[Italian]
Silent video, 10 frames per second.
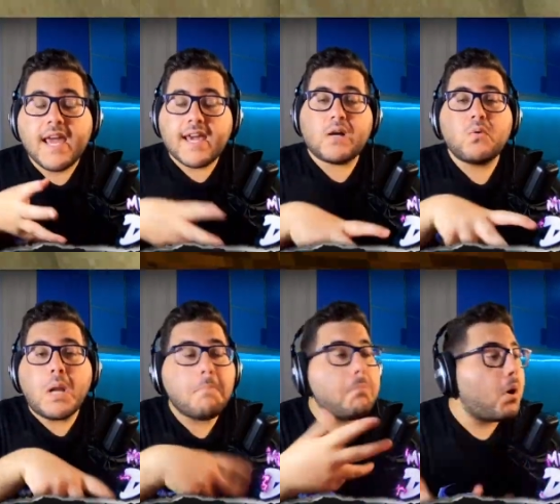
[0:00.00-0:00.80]
era
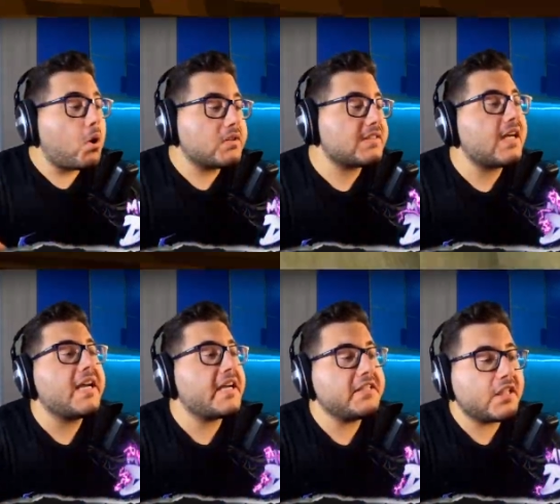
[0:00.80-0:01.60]
una bozza
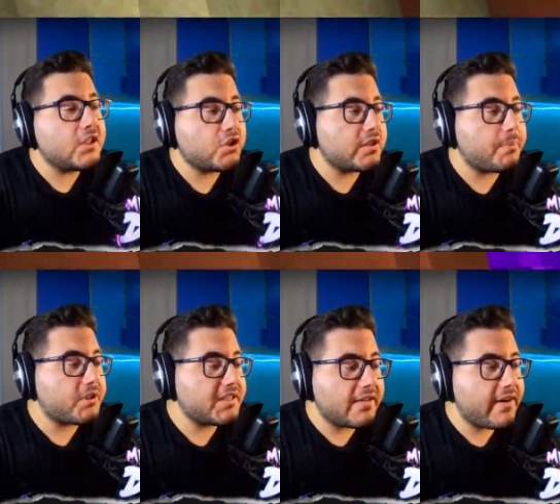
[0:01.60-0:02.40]
e decise
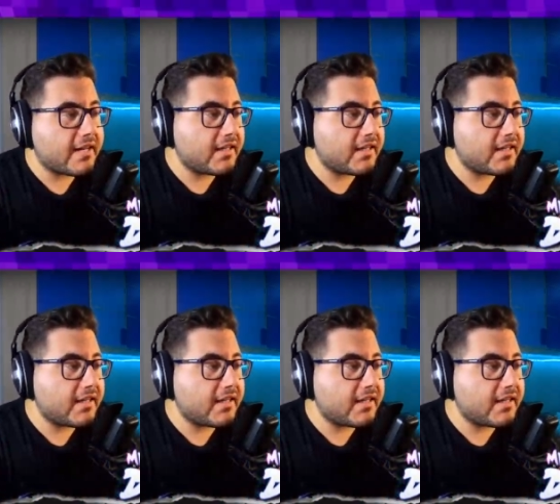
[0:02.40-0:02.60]
poi di levarla